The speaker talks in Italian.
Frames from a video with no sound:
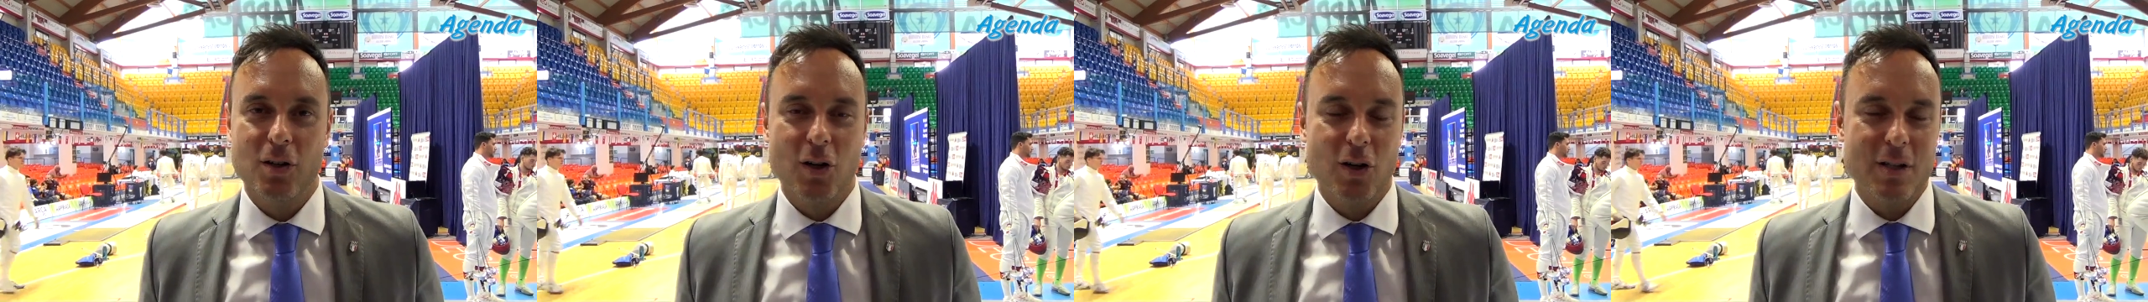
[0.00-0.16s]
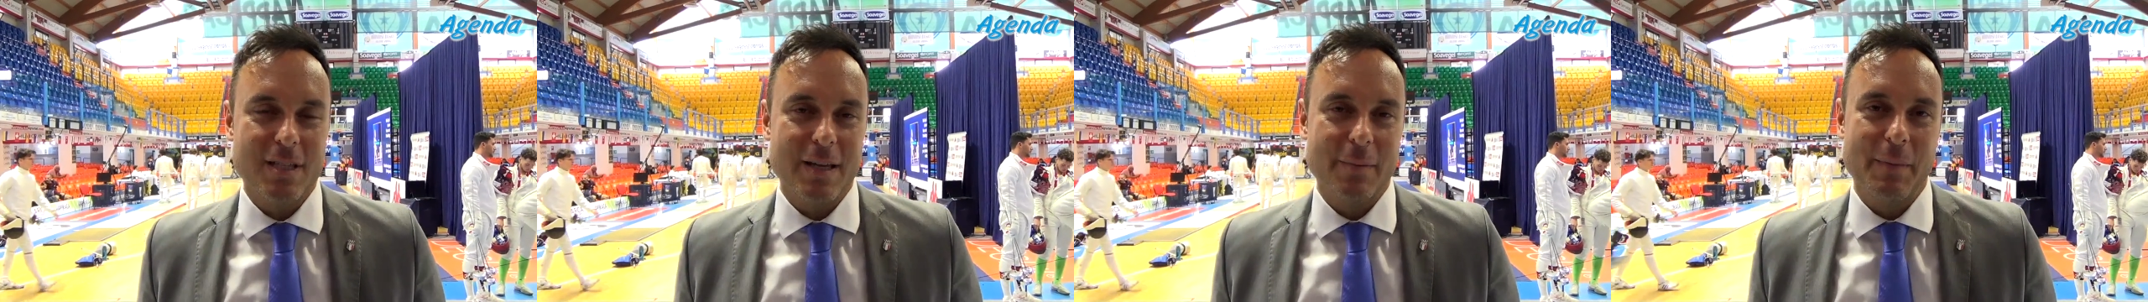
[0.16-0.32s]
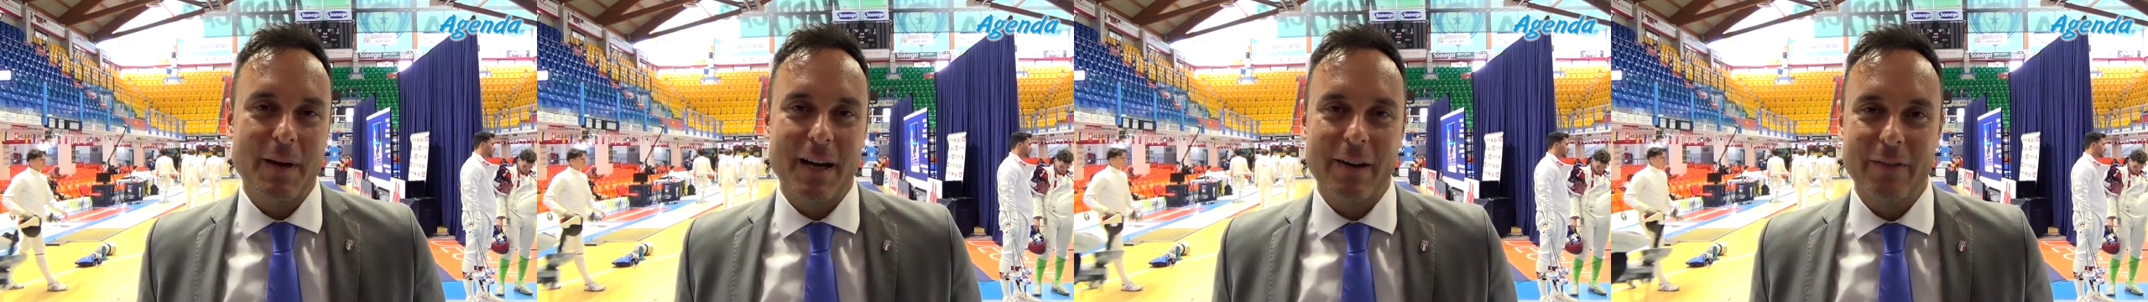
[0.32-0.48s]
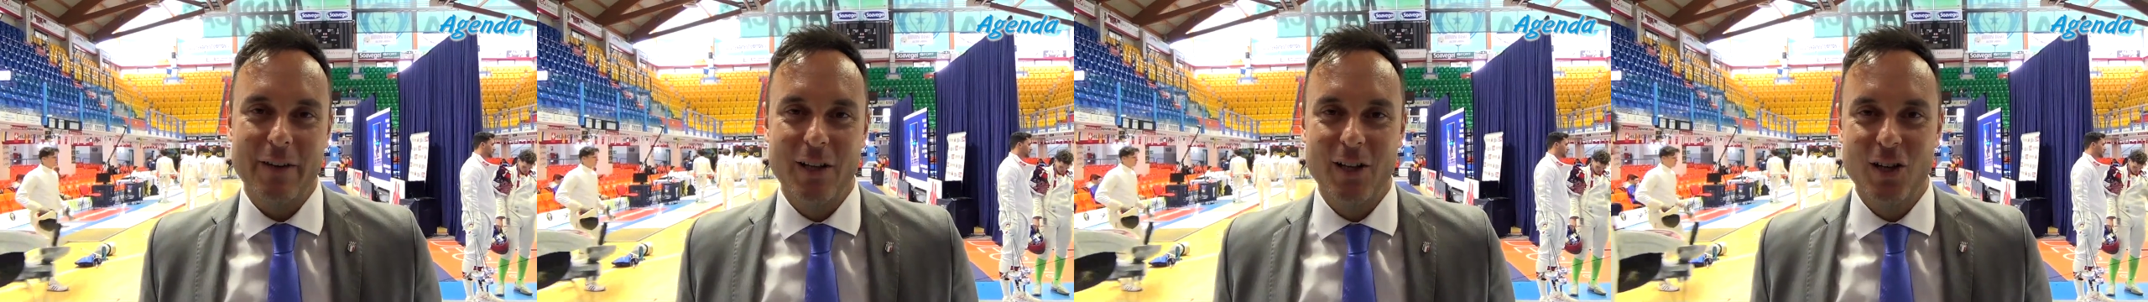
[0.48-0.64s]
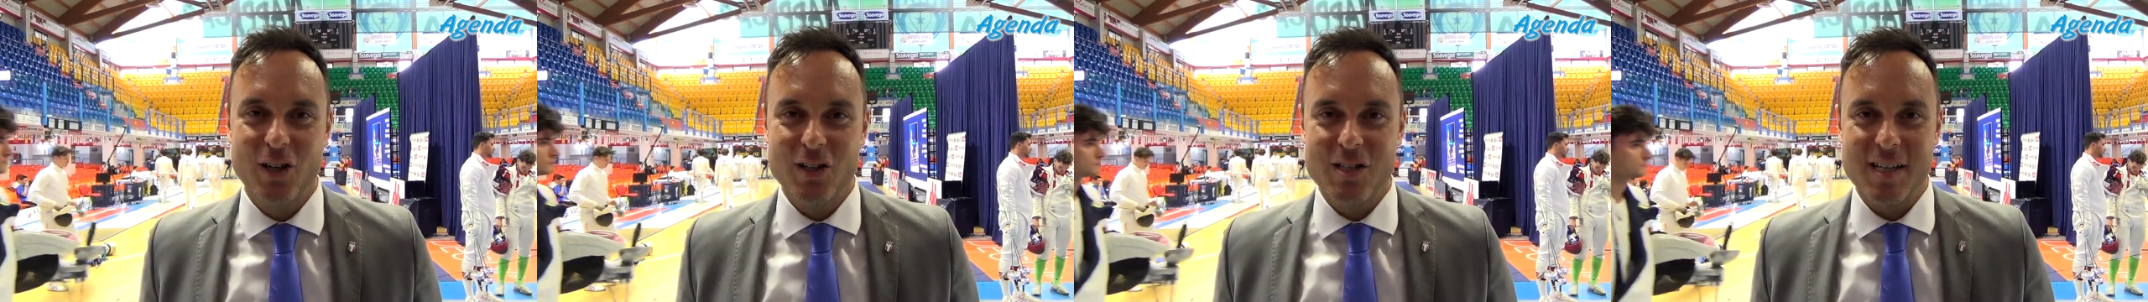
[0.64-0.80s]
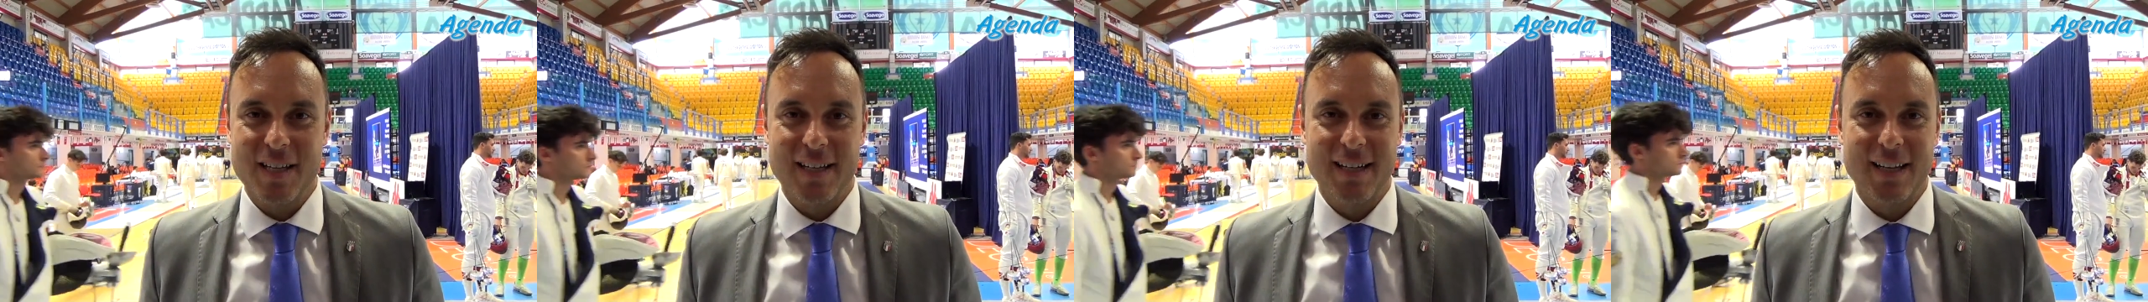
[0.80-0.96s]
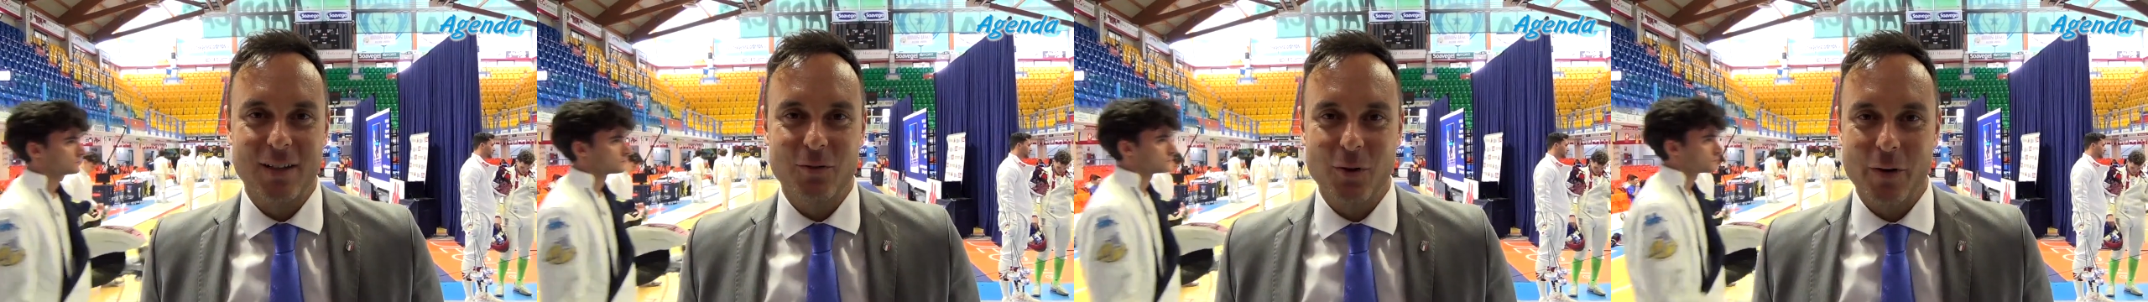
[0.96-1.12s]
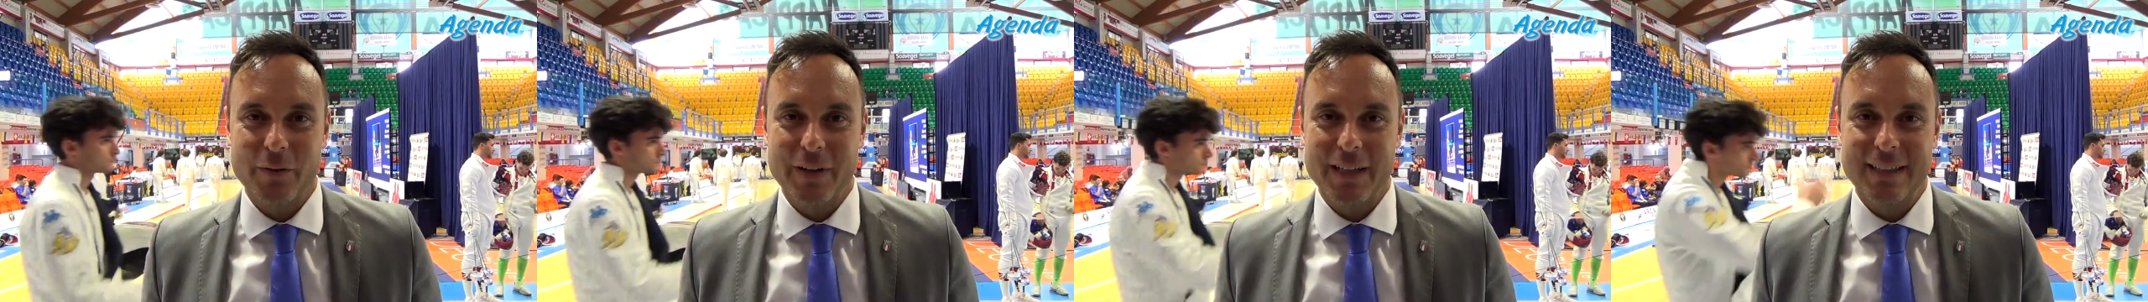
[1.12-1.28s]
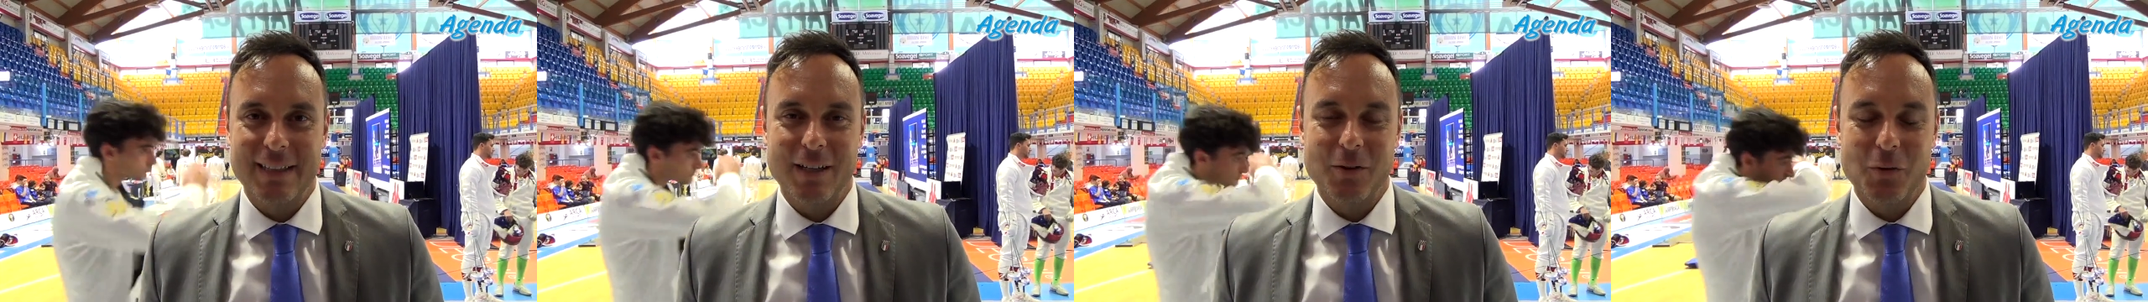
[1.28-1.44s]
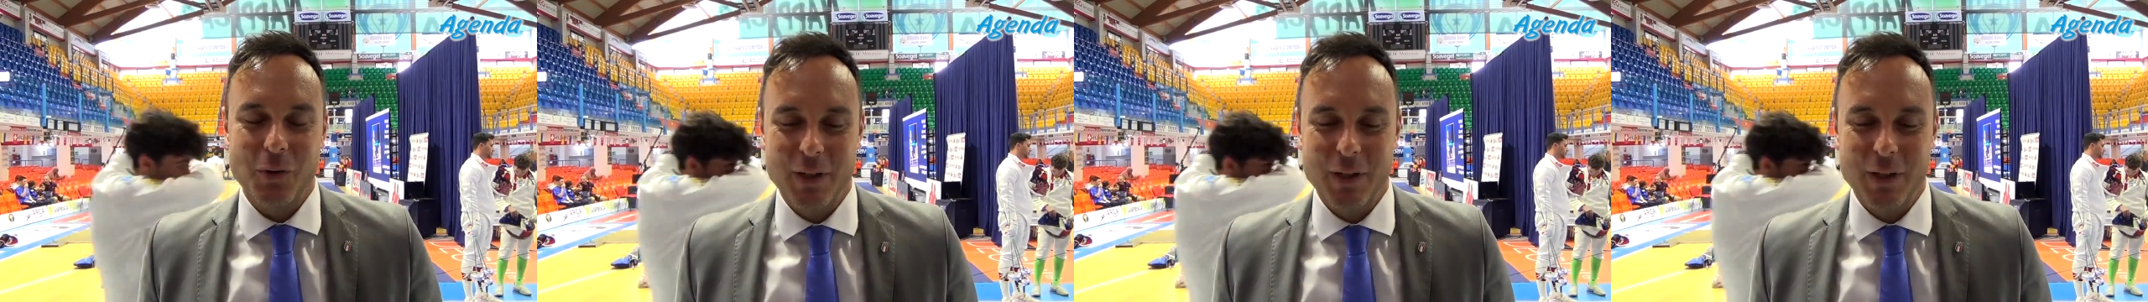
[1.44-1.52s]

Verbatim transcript: cose meravigliose nella tua vita,